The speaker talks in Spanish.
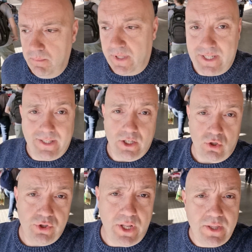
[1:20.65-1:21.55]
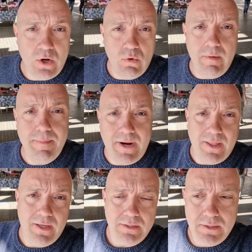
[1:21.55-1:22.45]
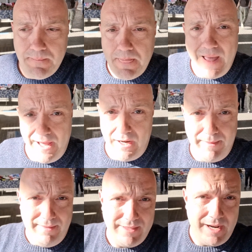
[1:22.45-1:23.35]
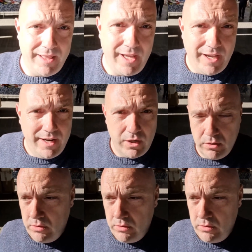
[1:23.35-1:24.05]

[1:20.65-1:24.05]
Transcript: Pensad que son 39 paradas a reventar de género.